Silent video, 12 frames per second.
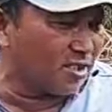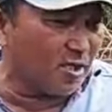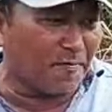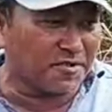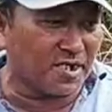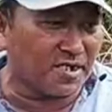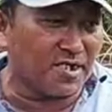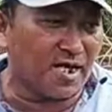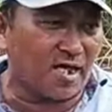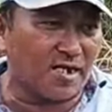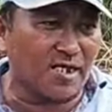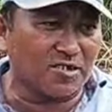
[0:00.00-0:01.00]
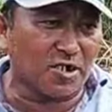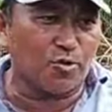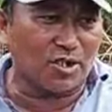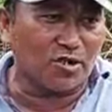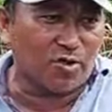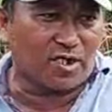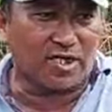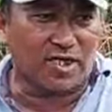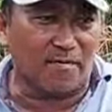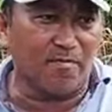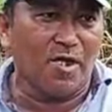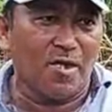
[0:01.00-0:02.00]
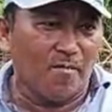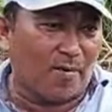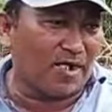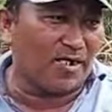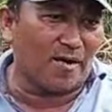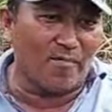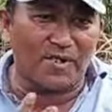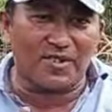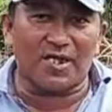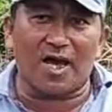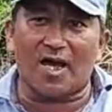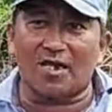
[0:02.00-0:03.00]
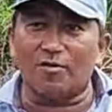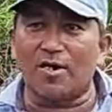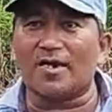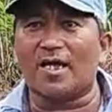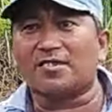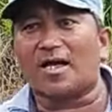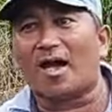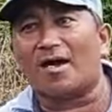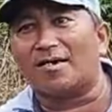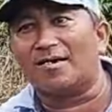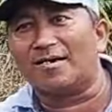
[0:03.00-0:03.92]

kita pesan ini hari asal duitnya udah kirim paling lambat tiga hari udah datang